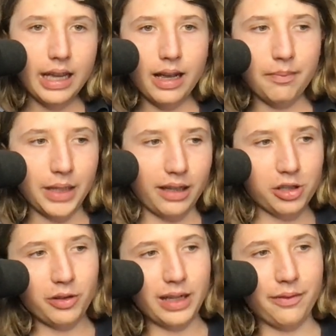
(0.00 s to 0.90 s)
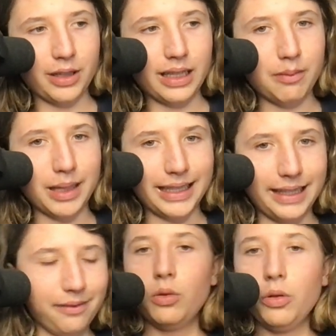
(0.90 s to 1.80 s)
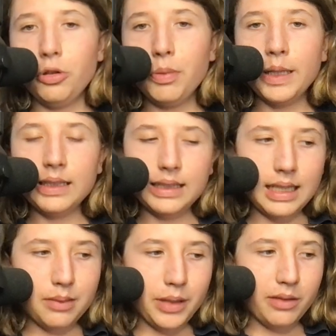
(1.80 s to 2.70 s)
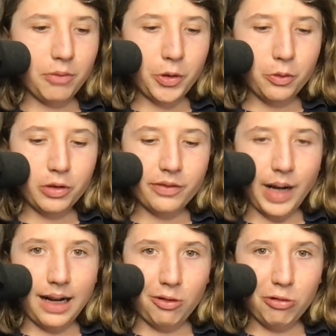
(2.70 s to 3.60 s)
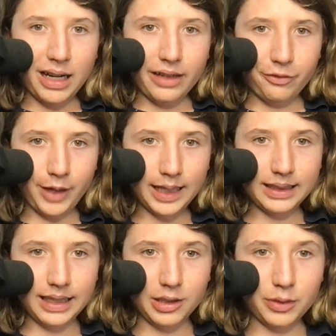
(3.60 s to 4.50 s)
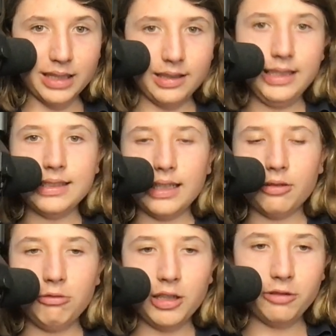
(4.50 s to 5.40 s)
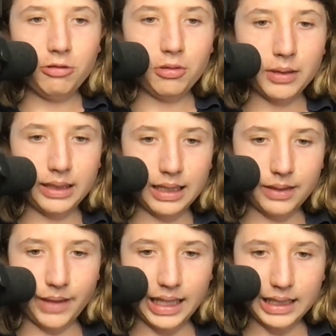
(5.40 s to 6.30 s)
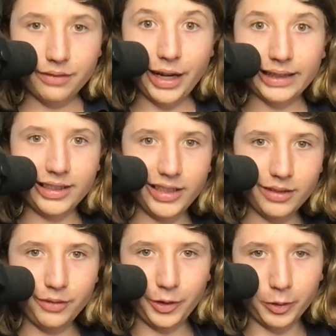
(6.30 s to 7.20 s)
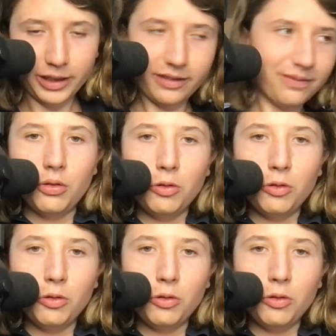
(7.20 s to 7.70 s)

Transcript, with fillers: Ähm, ja, schaut da einfach gerne mal rein. Und übrigens, das mit Motolus war auch ein Fakt, also das ist ein cooler YouTuber, das war als Fakt in diesem Video drin.